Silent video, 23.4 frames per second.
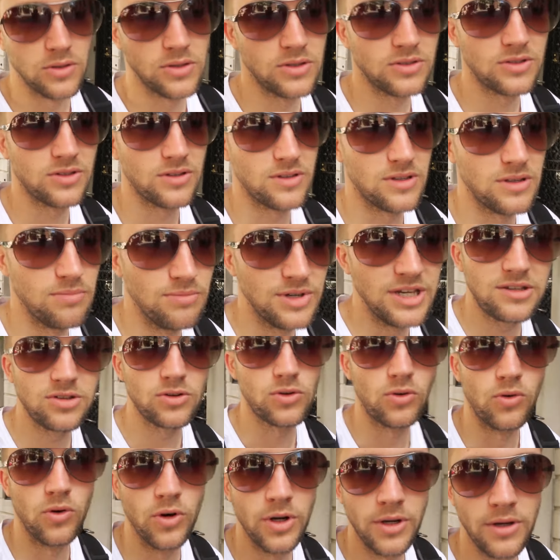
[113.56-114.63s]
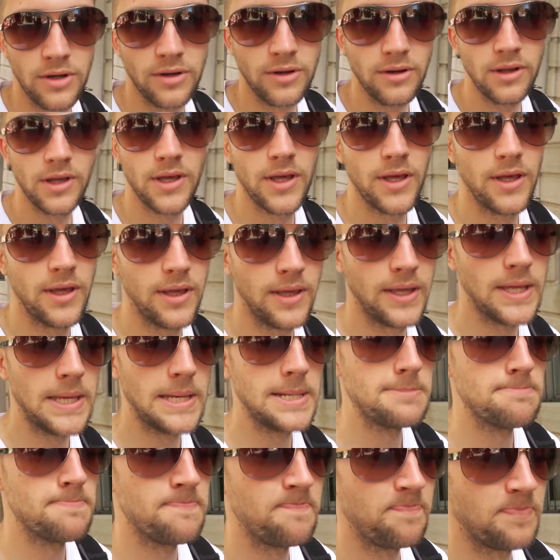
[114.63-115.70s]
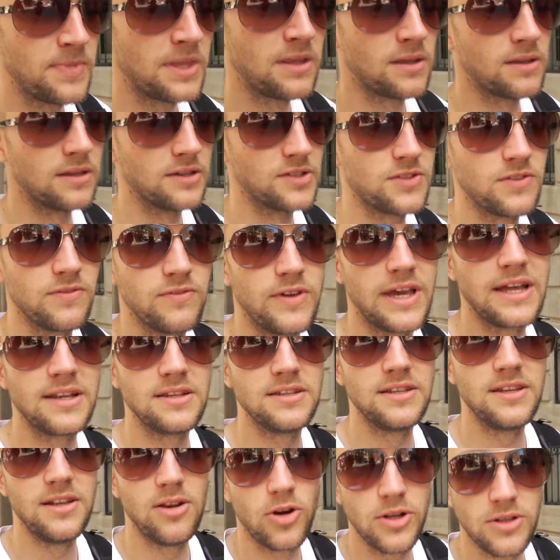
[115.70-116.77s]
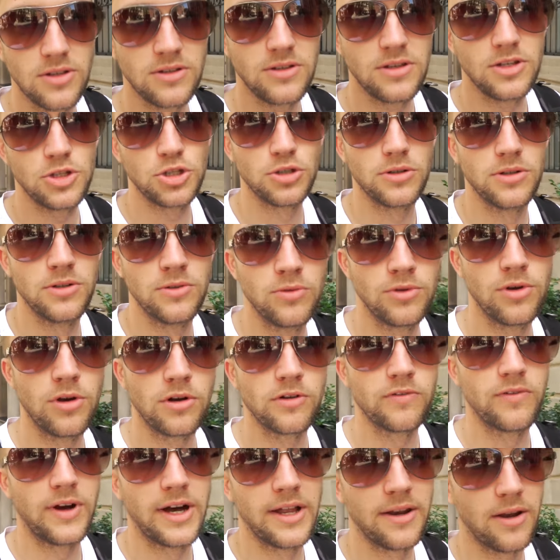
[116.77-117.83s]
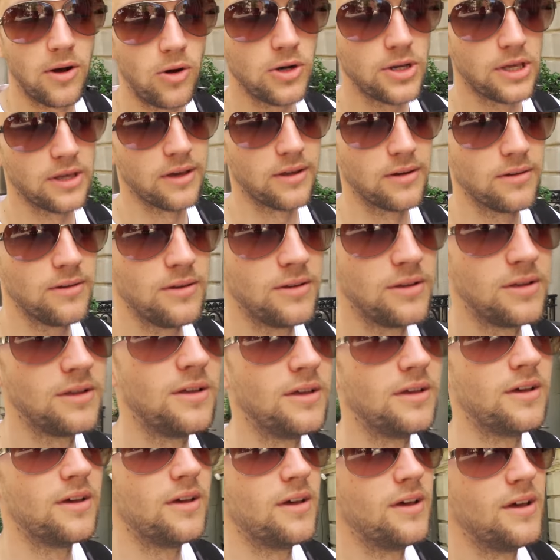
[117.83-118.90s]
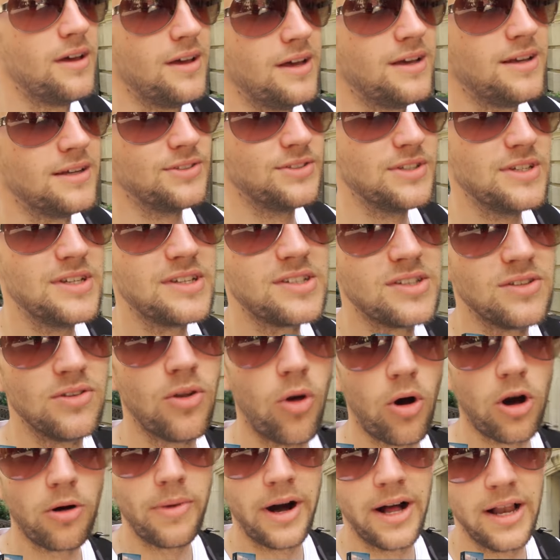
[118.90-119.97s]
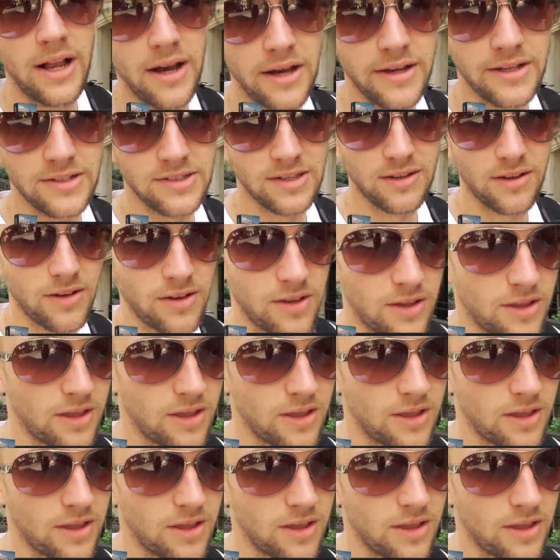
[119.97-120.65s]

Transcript: Und die Metro unten, das werden die Leute, die schon in New York waren, auch kennen. Die ist noch mal heißer.